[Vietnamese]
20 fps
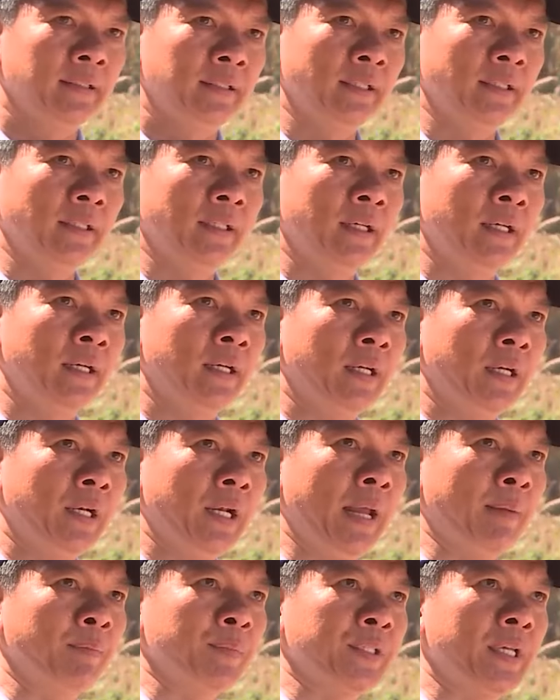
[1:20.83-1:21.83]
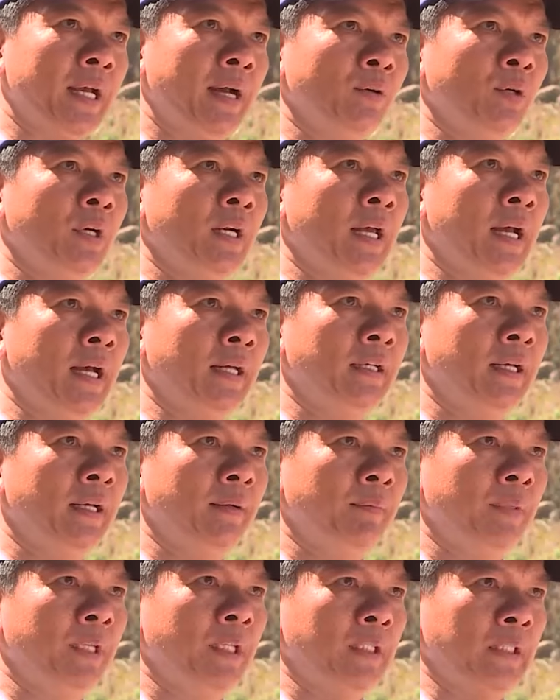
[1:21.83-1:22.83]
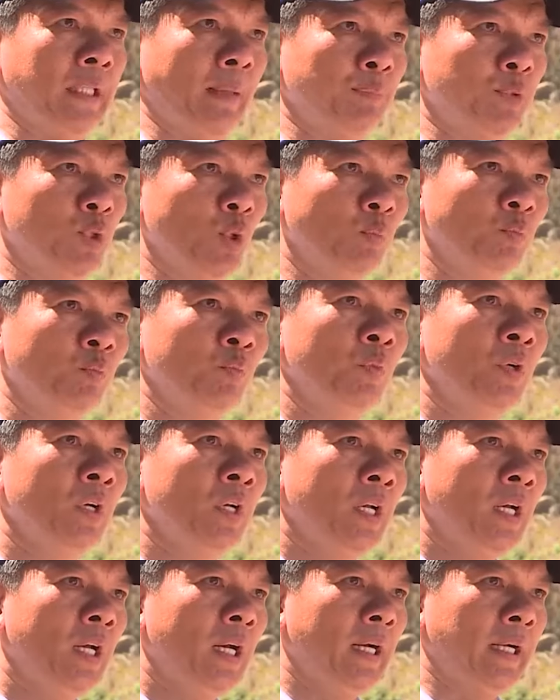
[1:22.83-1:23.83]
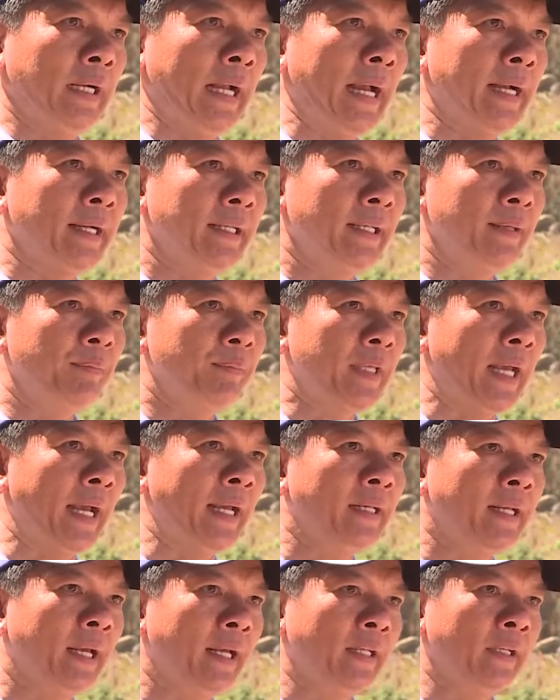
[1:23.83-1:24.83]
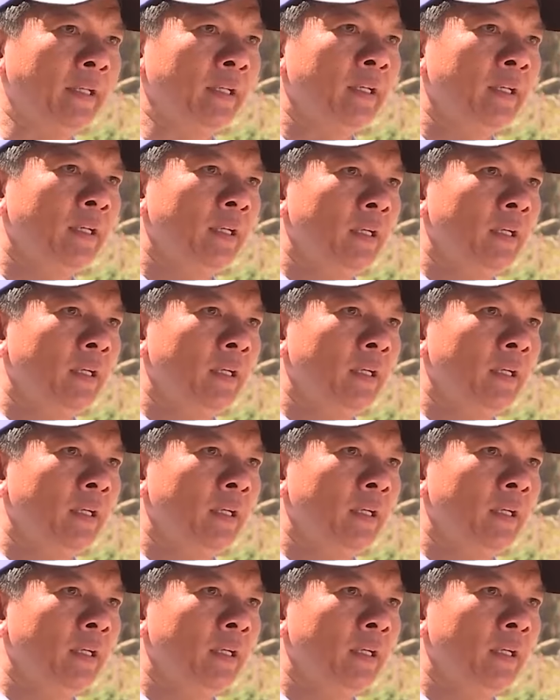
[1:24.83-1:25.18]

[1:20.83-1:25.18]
Thì à, làm sao là anh em ờ, tập trung à, các cái điểm cháy này